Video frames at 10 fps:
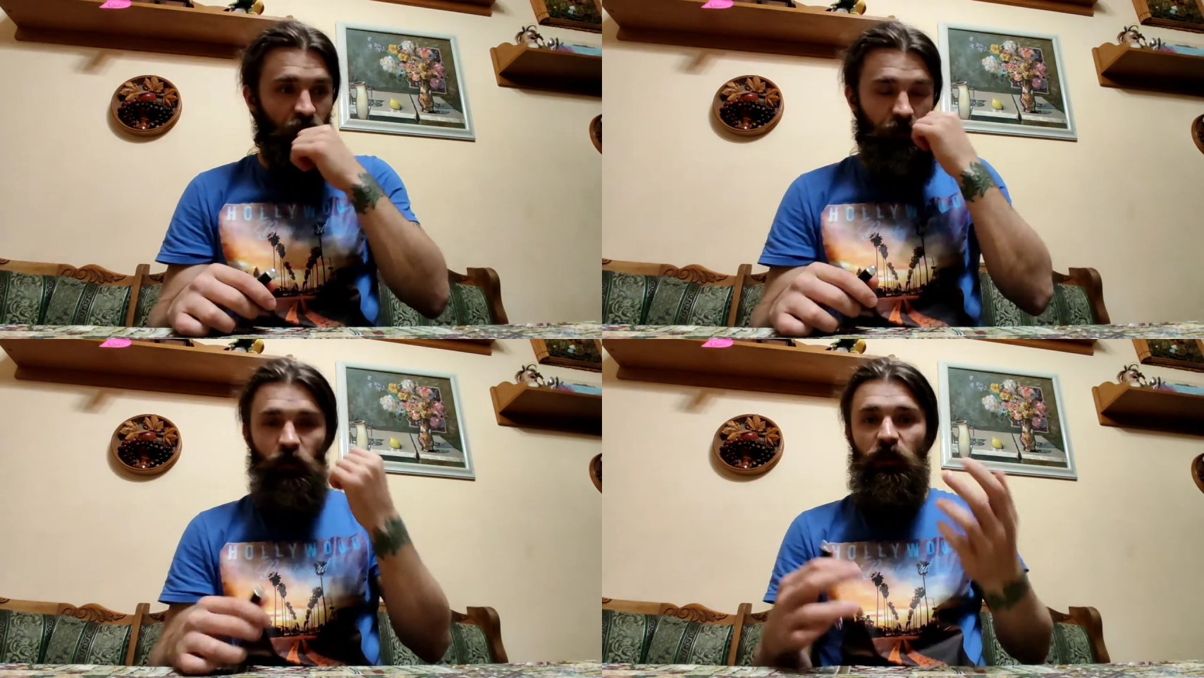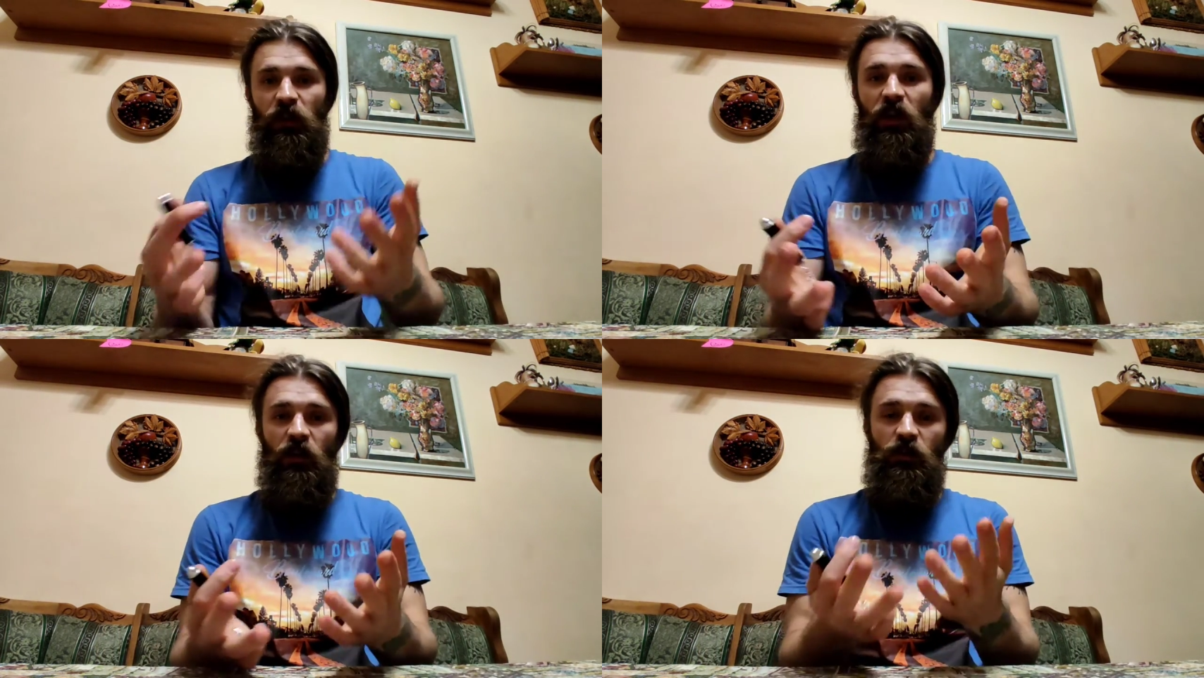вдруг ты
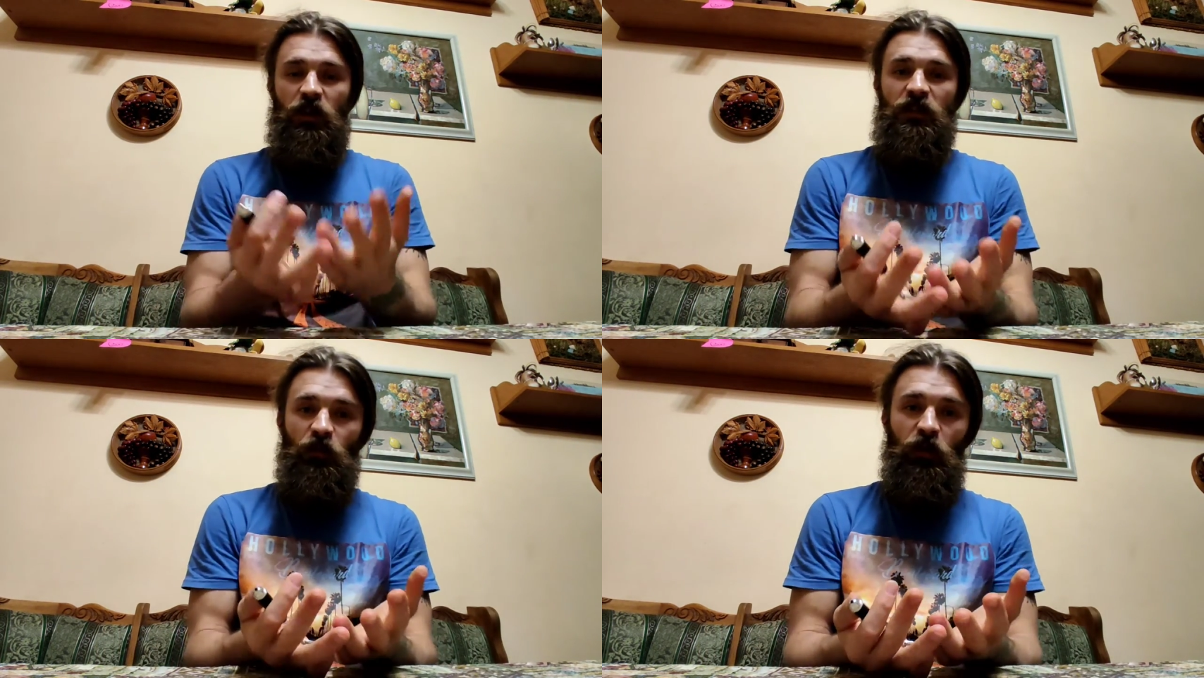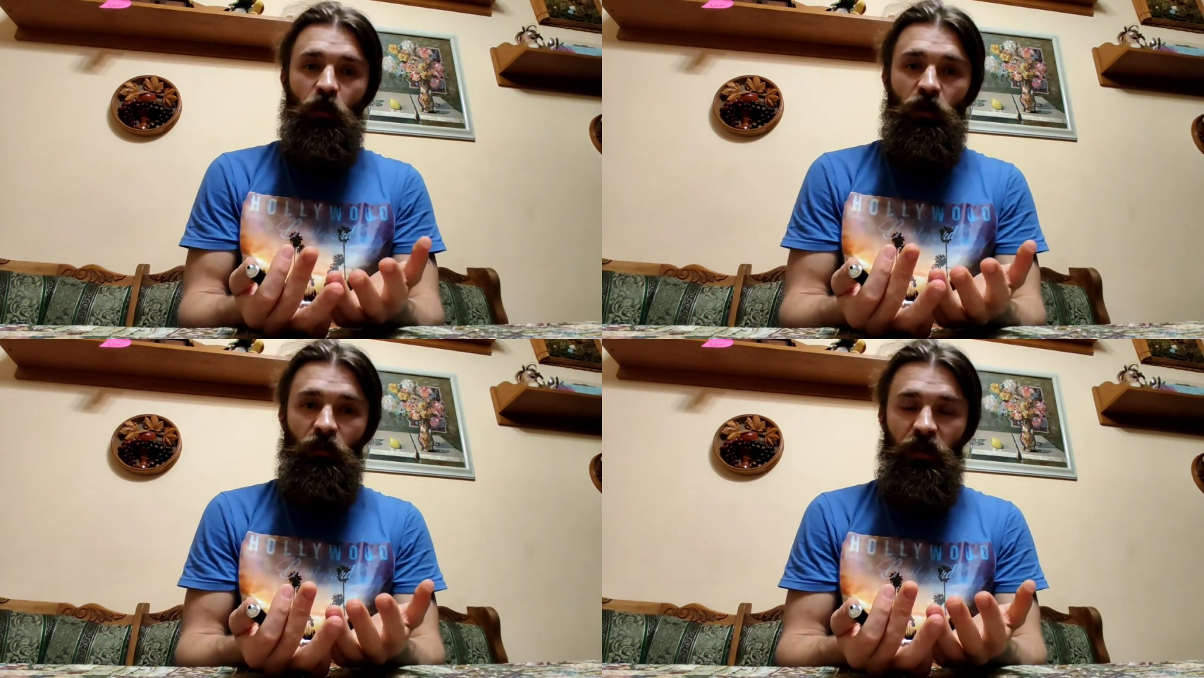на
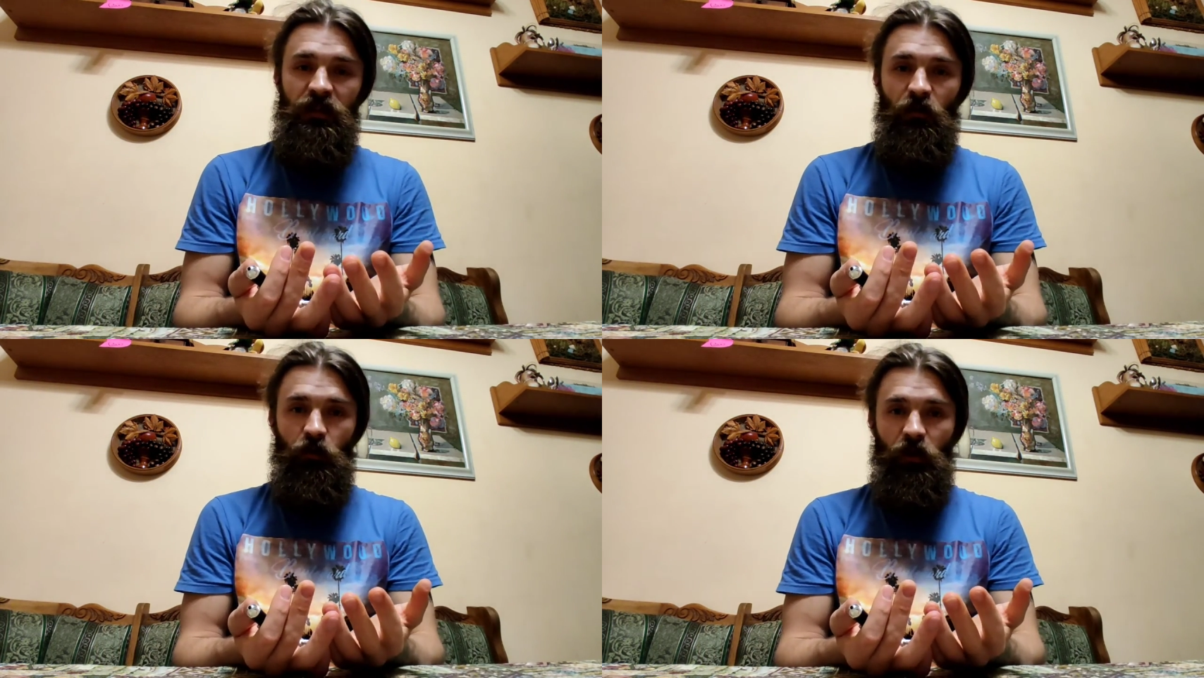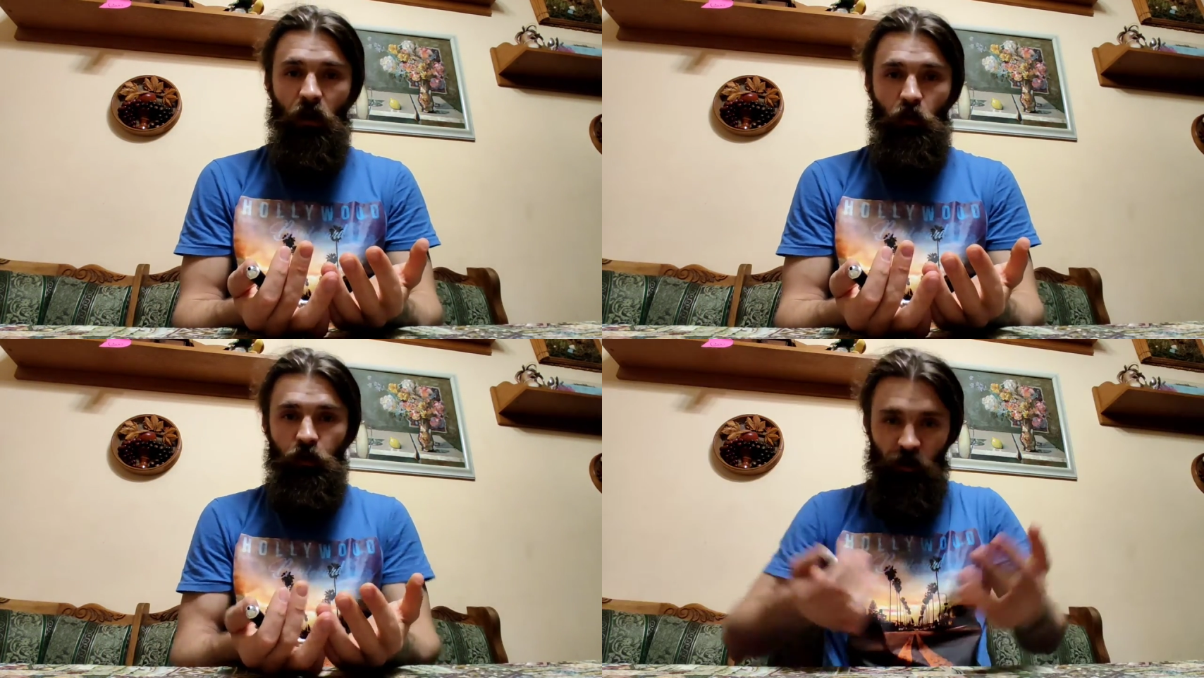железобетонном да, заводе
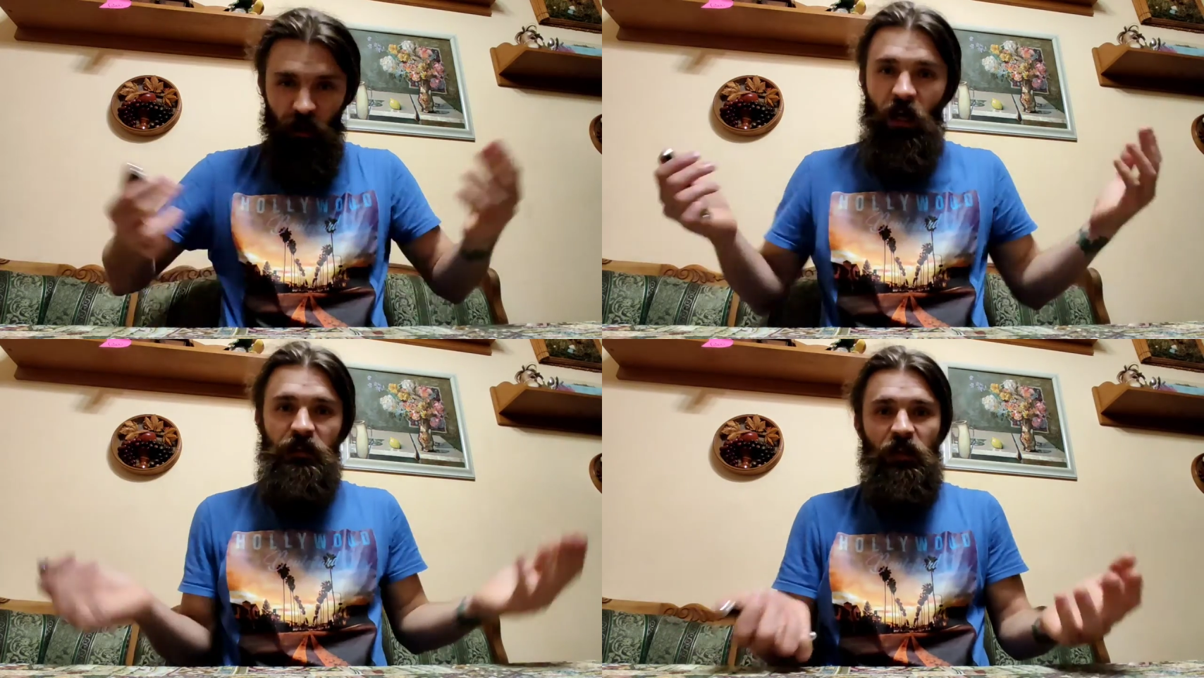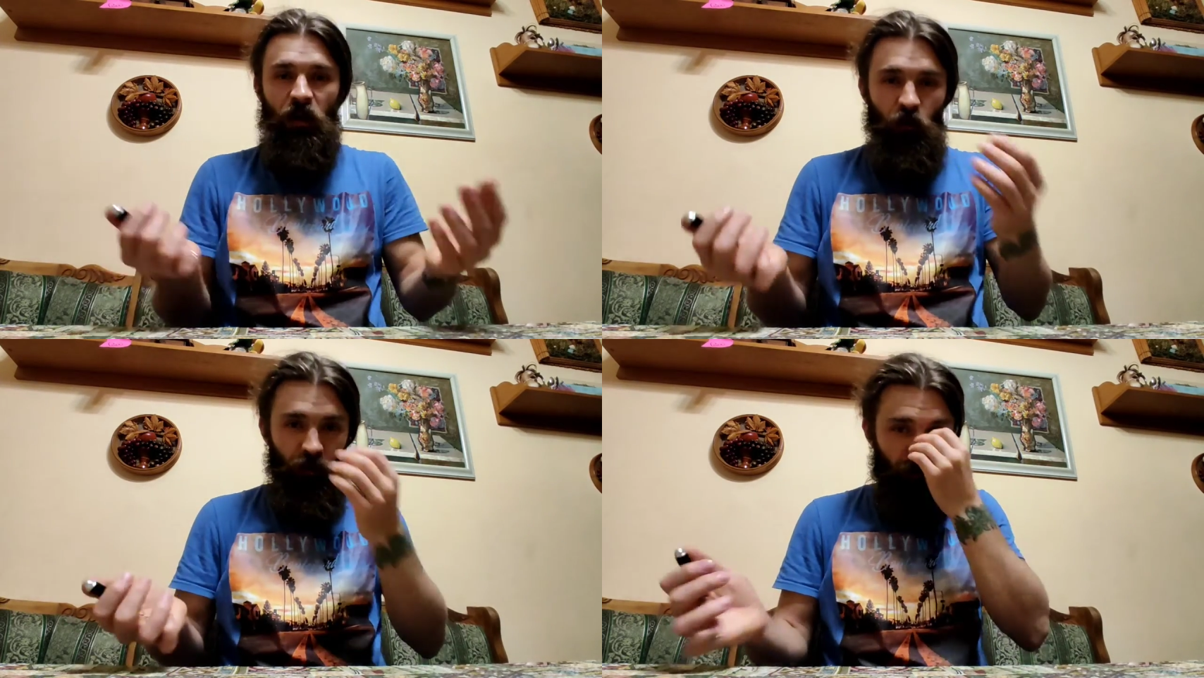работаешь, грязная
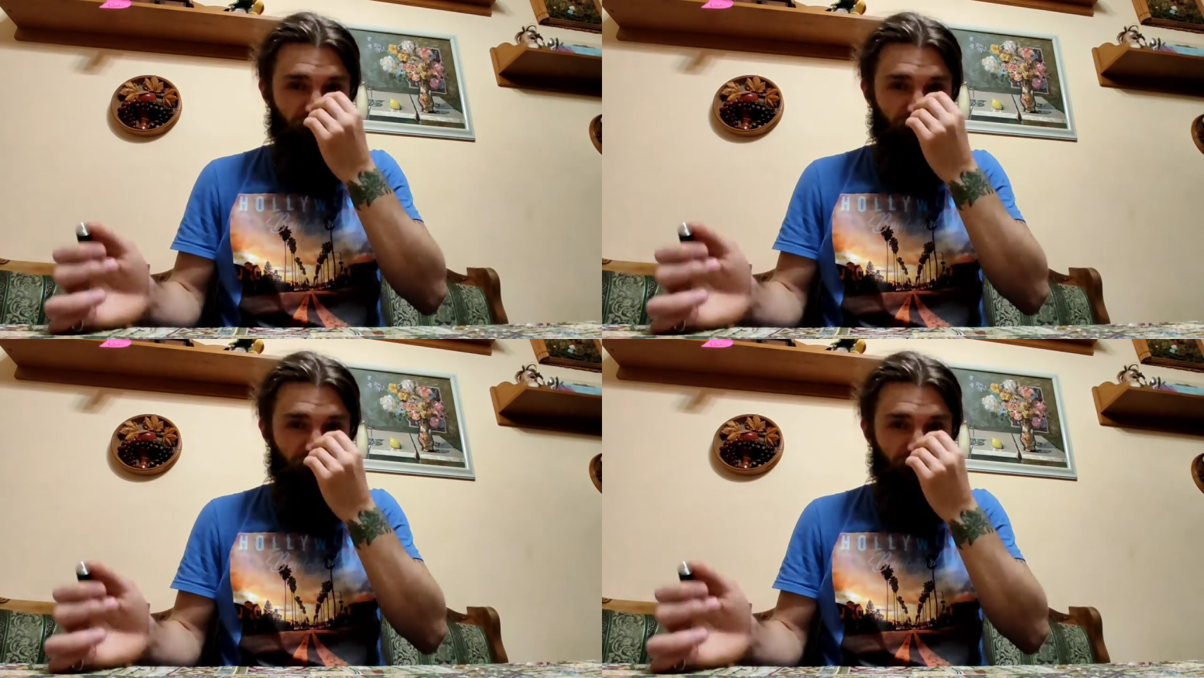работа.